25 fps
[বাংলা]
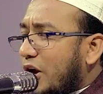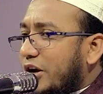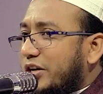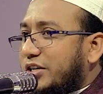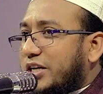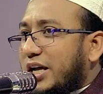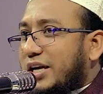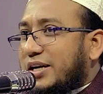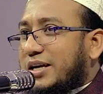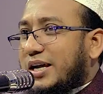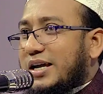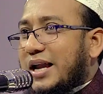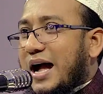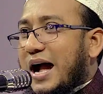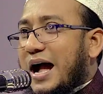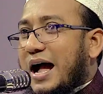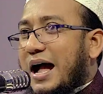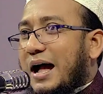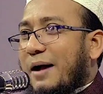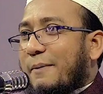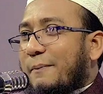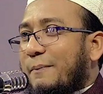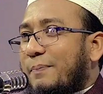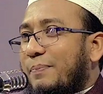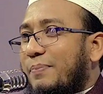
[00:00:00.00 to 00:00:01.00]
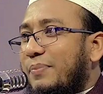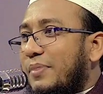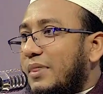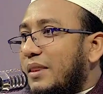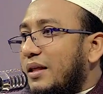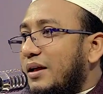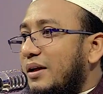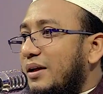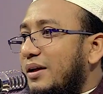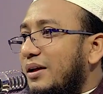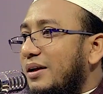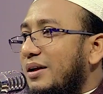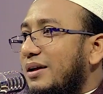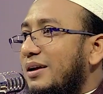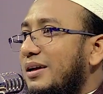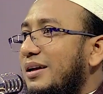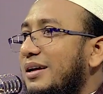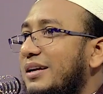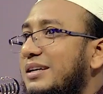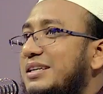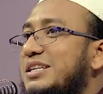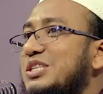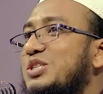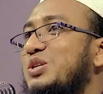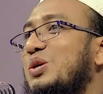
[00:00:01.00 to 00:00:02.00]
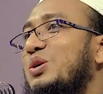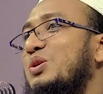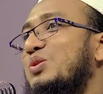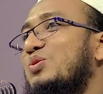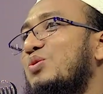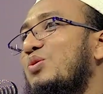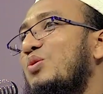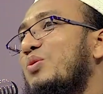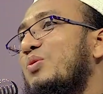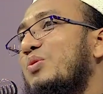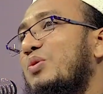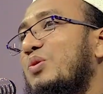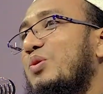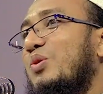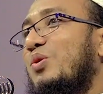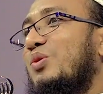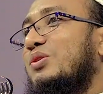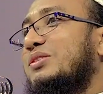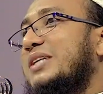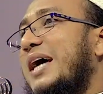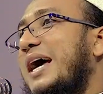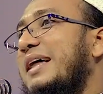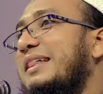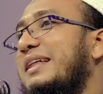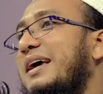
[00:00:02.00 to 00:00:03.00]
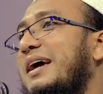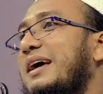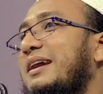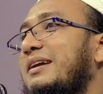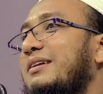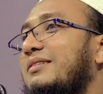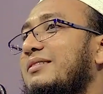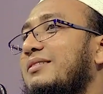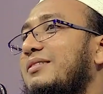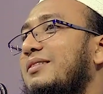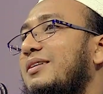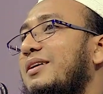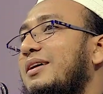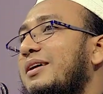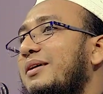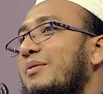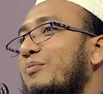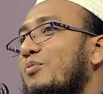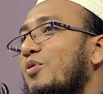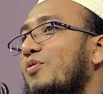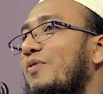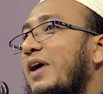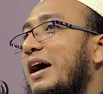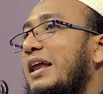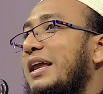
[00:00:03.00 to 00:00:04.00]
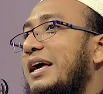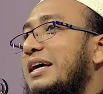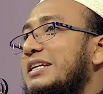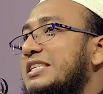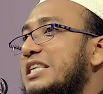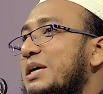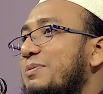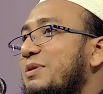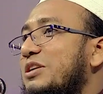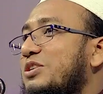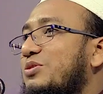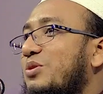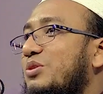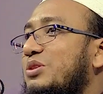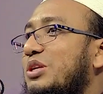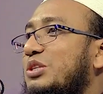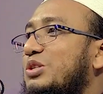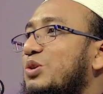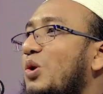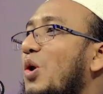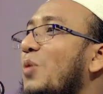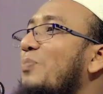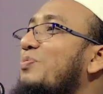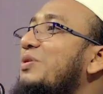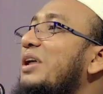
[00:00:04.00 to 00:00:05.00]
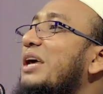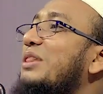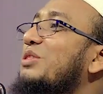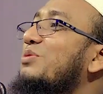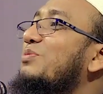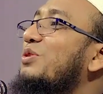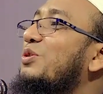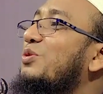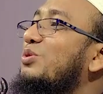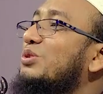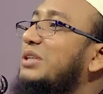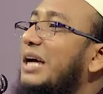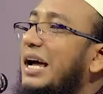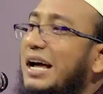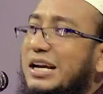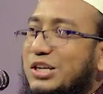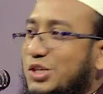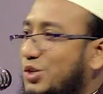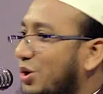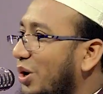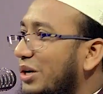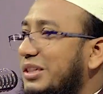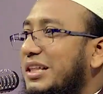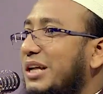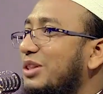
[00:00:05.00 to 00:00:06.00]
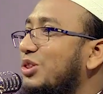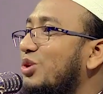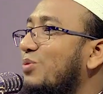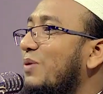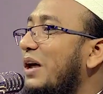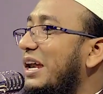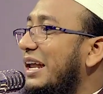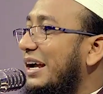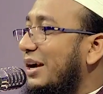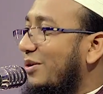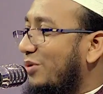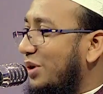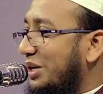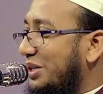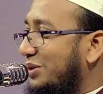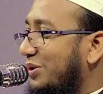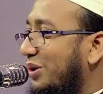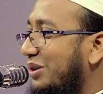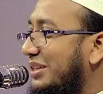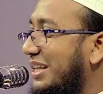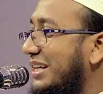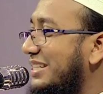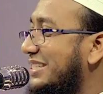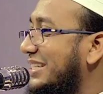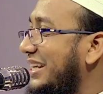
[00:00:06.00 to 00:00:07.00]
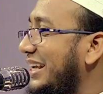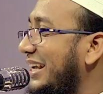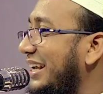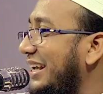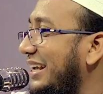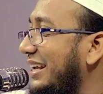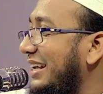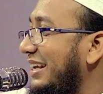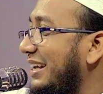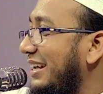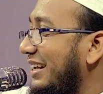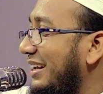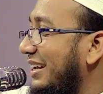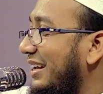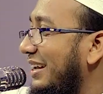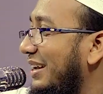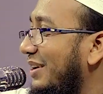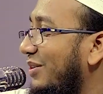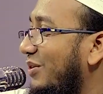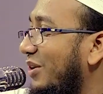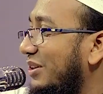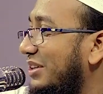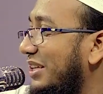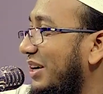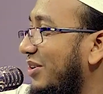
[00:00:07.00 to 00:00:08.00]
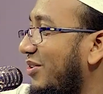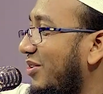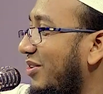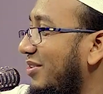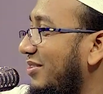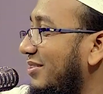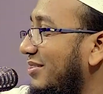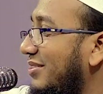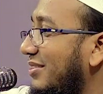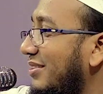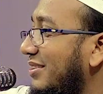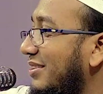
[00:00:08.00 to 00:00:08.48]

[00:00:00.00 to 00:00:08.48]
বলেন ঠিক কিনা কিছু কিছু লোক যায় দেখেন মোবাইলে এস এম এস করতেছে ও প্রিয়া তুমি কোথায় শৈতান তোমার লাগে ওয়েট করতেছে কথা কোন